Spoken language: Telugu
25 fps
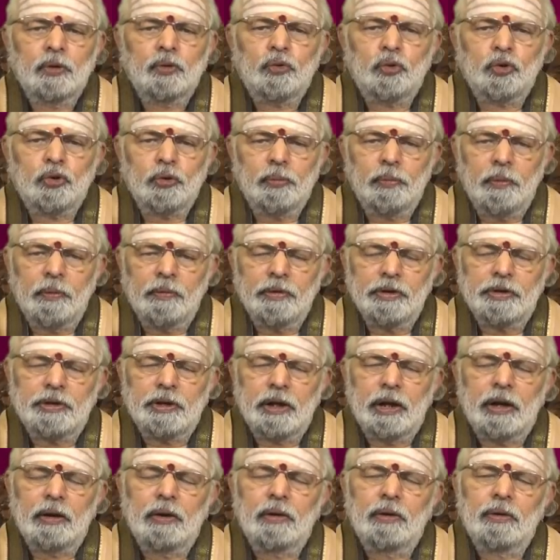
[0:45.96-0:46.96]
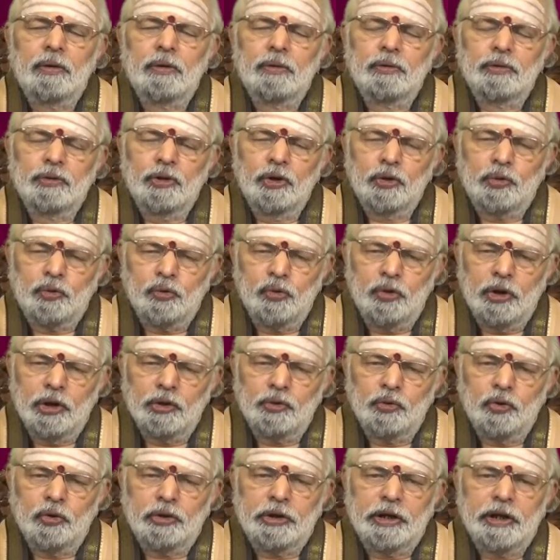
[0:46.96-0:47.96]
కుటుంబ విషయాల్లో ఎక్కువగా
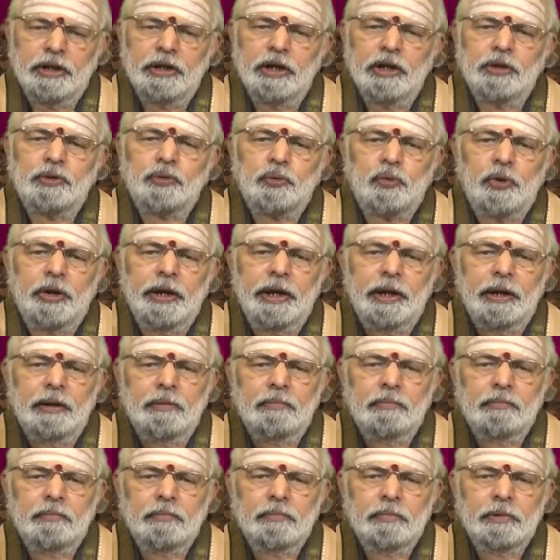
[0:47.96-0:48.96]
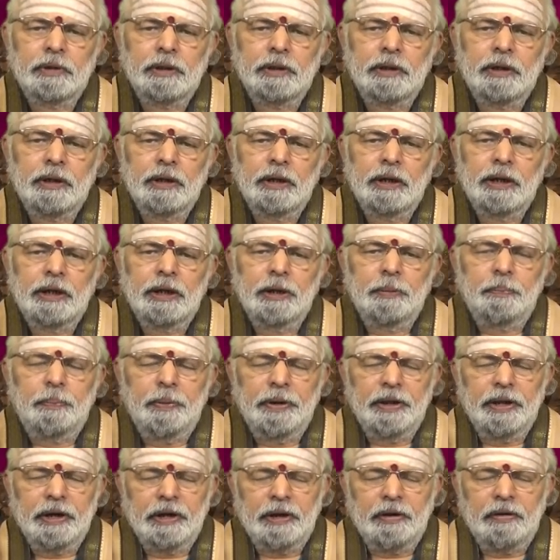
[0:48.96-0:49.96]
జోక్యం చేసుకొని
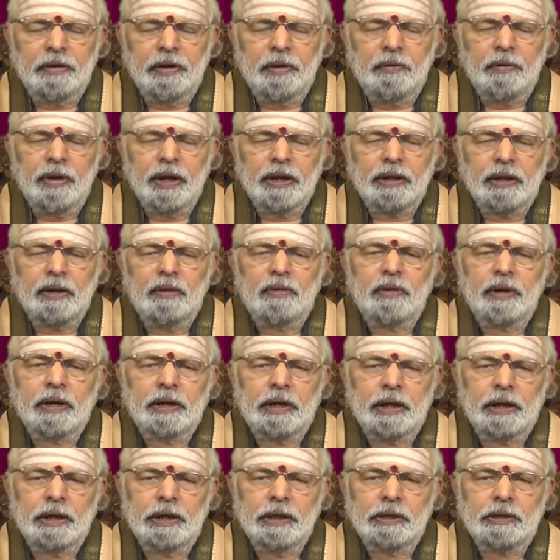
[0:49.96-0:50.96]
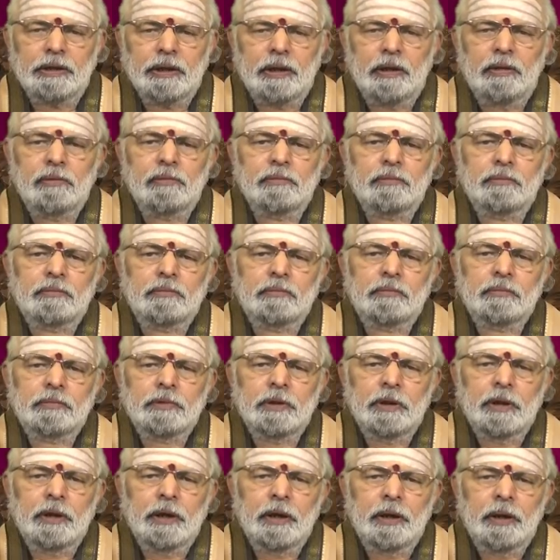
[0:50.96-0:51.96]
ఇబ్బందికరమైన వాతావరణం కలిగించడం
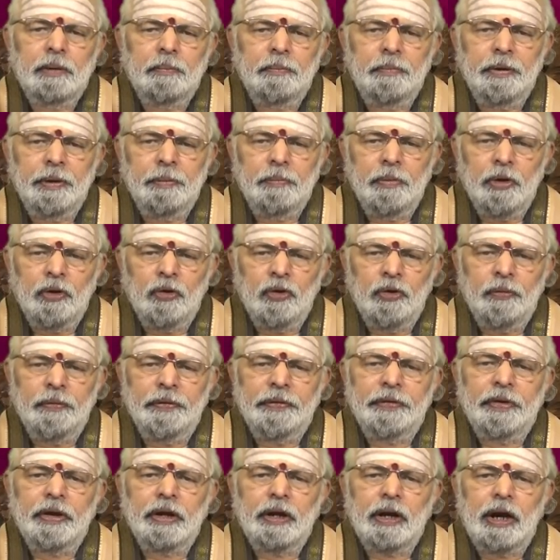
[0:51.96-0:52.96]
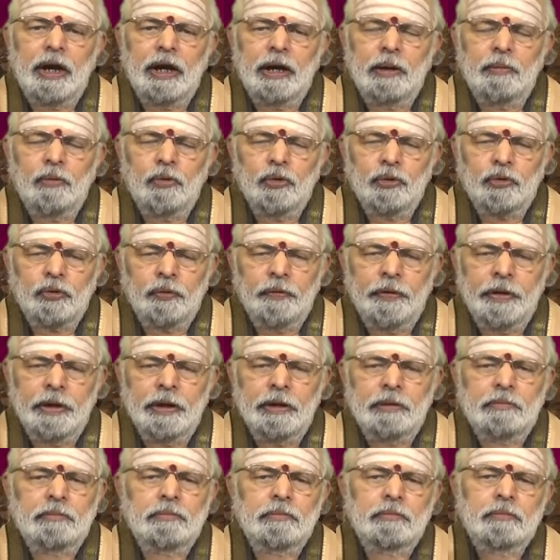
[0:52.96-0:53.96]
మీ మనోవేదన కారణమవుతుంది
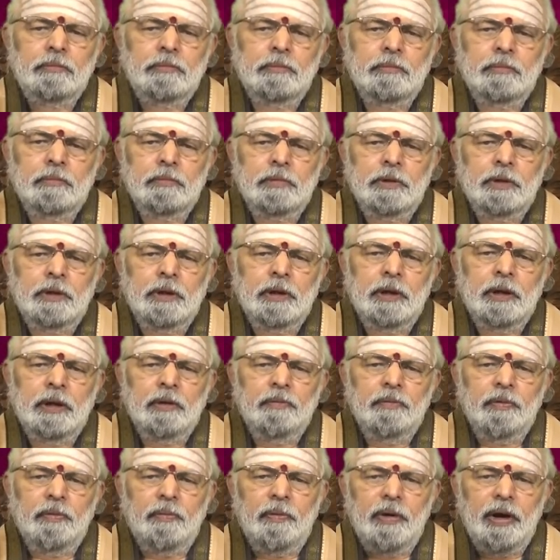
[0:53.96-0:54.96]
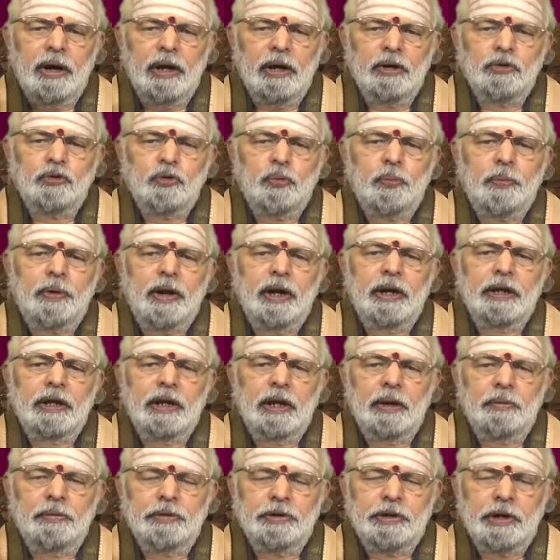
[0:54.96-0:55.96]
వివాహ
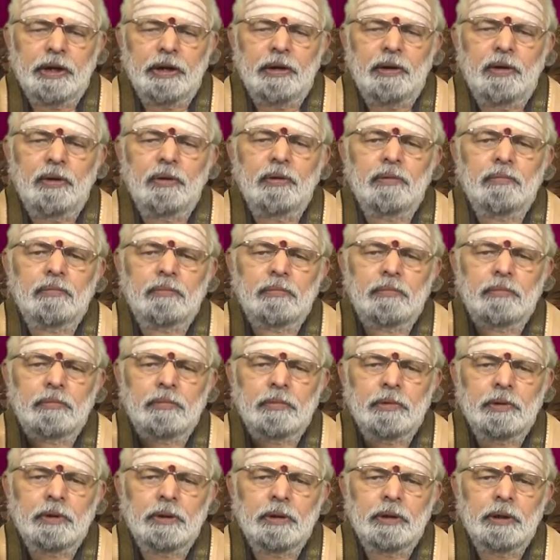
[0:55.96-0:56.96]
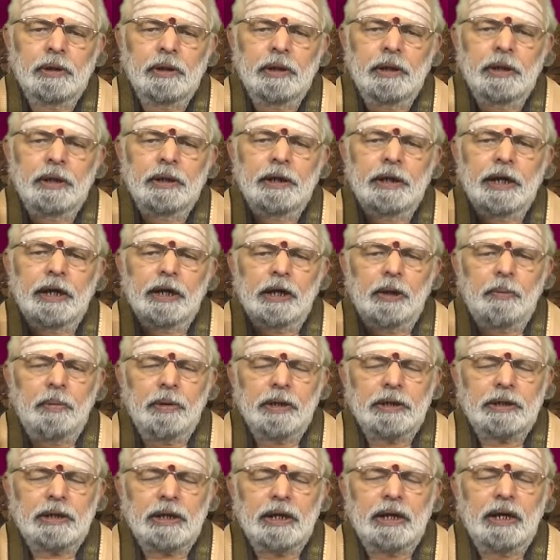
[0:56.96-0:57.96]
శుభకార్యాల విషయంలో
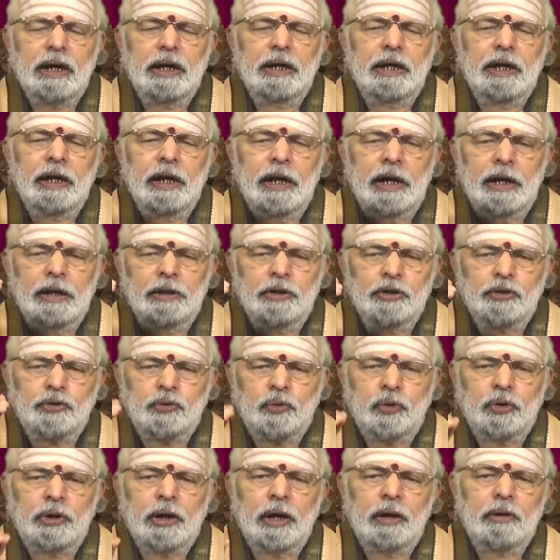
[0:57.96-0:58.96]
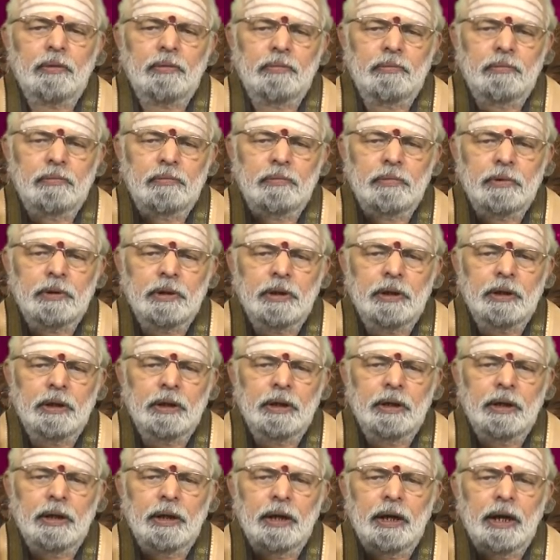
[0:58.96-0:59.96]
ఏకపక్షంగా నిర్ణయాలు తీసుకుంటారు
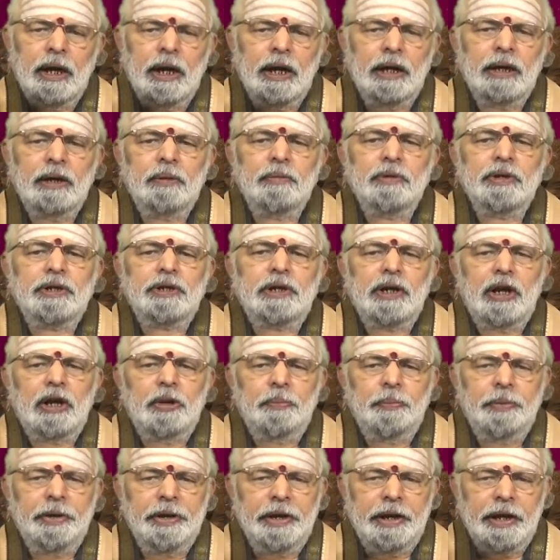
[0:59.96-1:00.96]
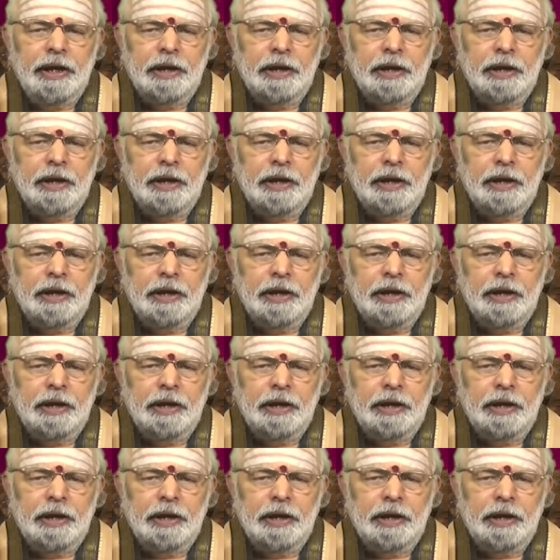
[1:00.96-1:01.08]
అన్ని విషయాలు మీరే